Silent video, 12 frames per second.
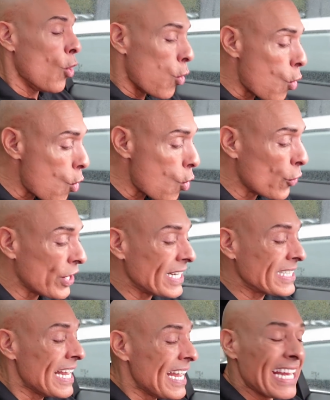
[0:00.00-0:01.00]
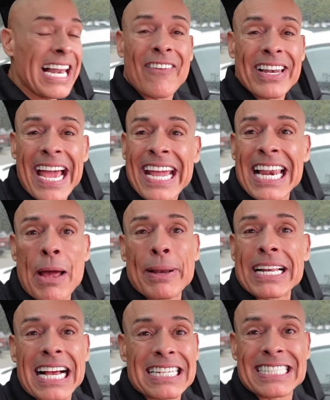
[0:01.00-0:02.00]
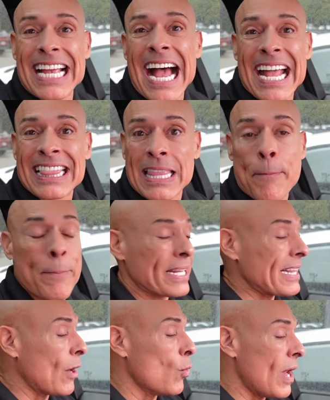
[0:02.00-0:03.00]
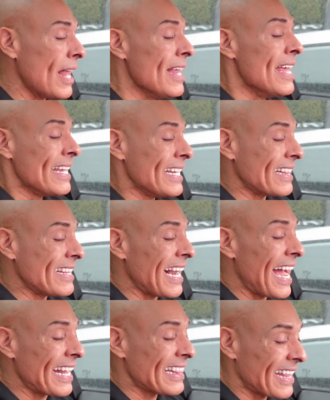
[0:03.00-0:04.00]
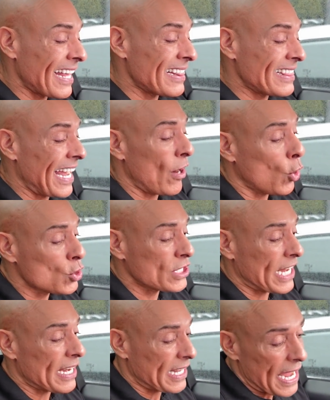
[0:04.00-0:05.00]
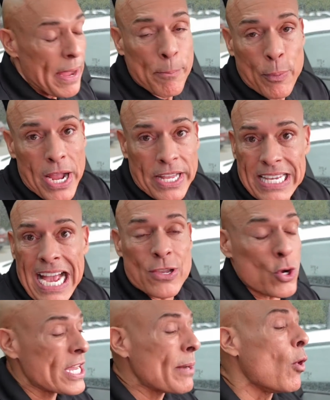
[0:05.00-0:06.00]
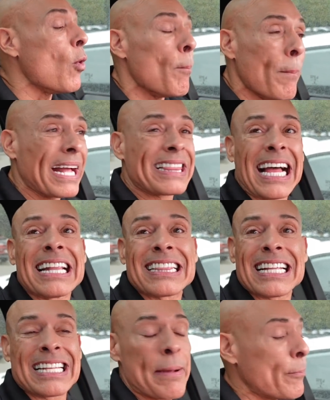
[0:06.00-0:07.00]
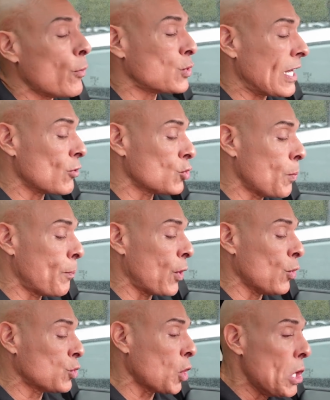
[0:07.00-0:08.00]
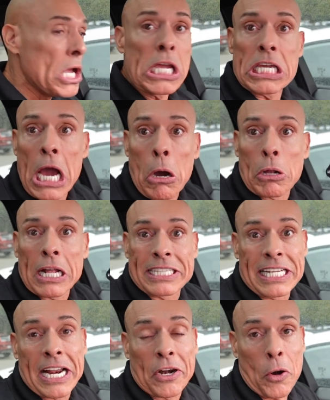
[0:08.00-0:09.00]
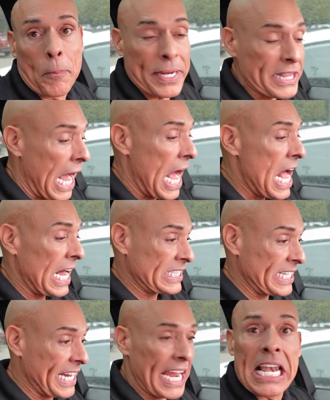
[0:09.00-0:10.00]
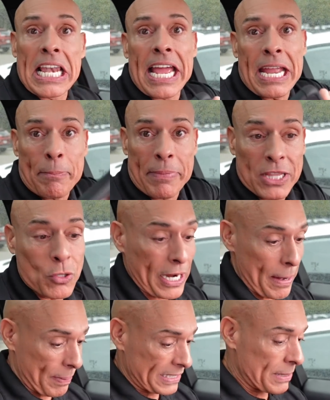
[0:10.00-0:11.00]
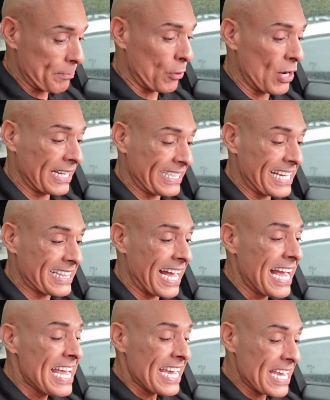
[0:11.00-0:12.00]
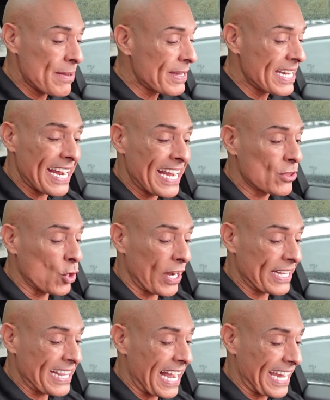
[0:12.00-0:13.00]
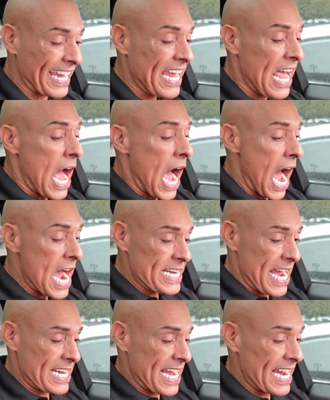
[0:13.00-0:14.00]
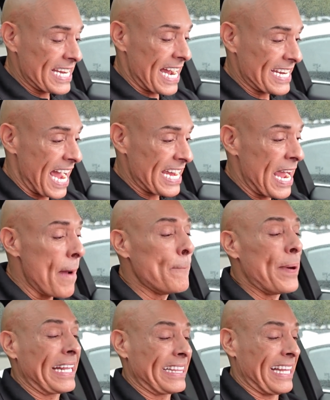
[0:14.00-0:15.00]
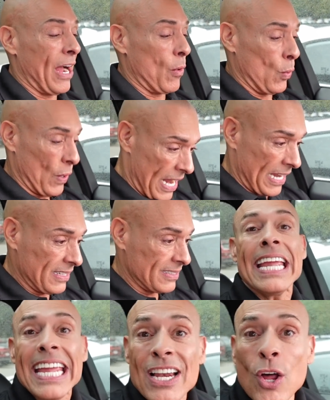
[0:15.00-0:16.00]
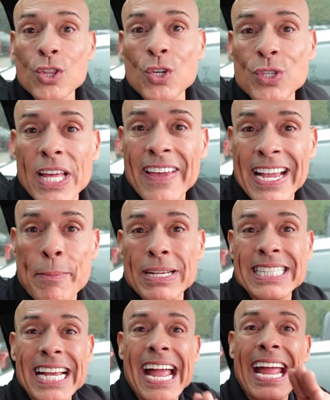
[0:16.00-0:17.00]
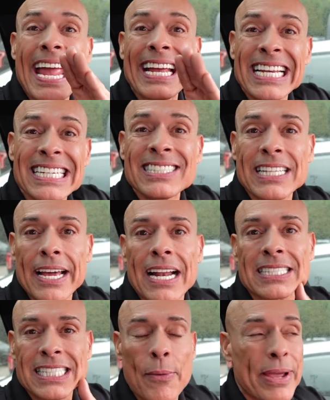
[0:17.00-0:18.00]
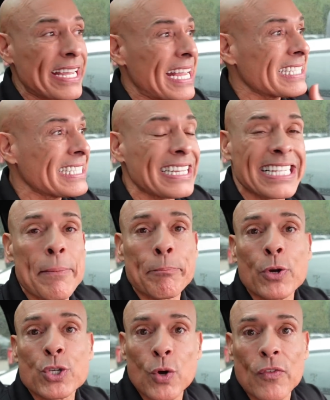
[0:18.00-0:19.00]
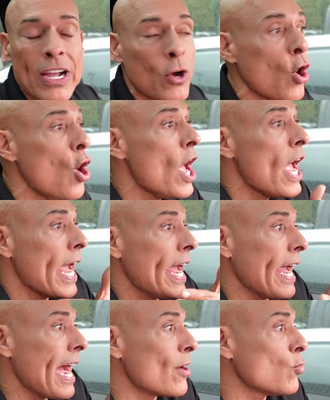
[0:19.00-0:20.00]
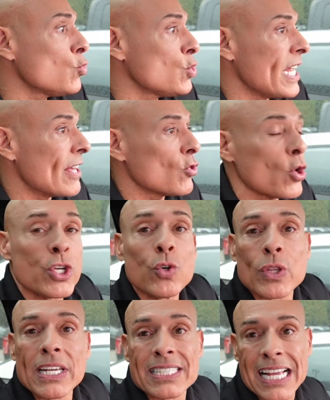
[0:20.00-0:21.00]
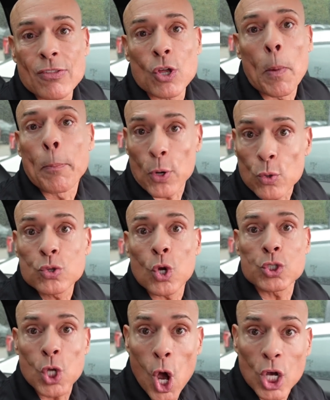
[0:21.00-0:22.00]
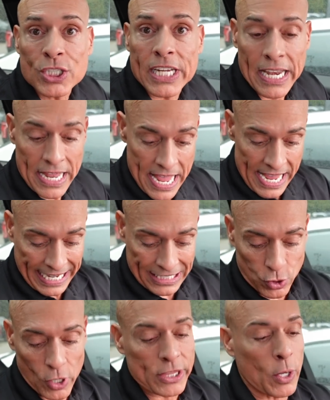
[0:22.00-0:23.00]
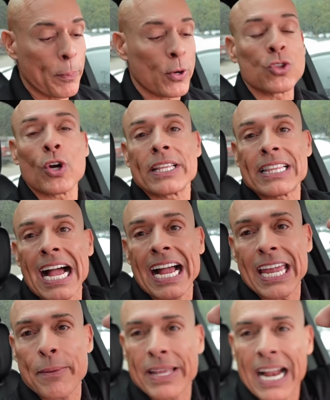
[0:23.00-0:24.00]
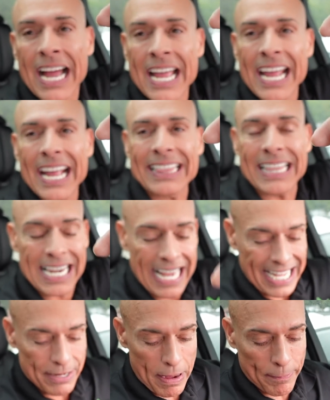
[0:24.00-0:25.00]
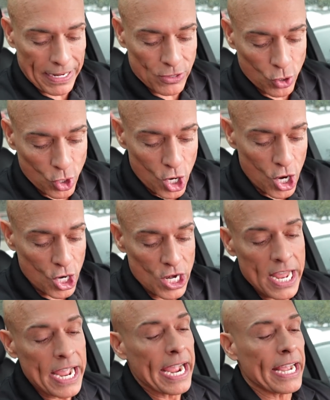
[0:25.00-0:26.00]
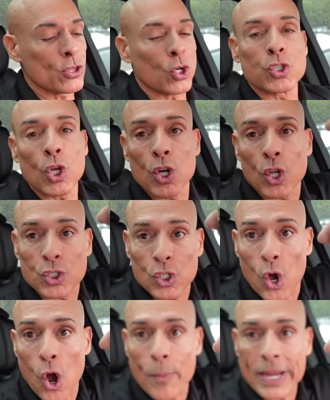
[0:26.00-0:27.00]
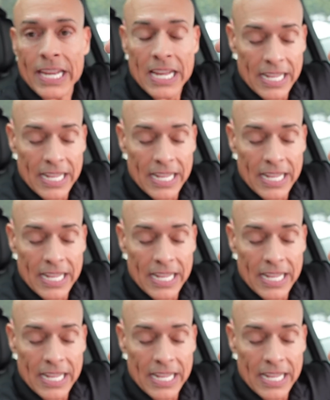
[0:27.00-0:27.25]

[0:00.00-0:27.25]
juris y la verdad es que la mercancía está espectacular y es de la gente de Hoskel, que pues ya yo llevo bastante tiempo usando sus productos y ahora tienen ropita. Así que les invito a que pasen por la tienda y miren esto que está aquí. Ay, ay, ay, ay, ay, espectacular. Y los de ustedes que me siguen en Instagram saben que hace tiempo yo vengo eh, anunciando y utilizando los productos Hoskel, que son estos productos que están aquí. Mira, esta es la crema para el dolor, estos son los gomis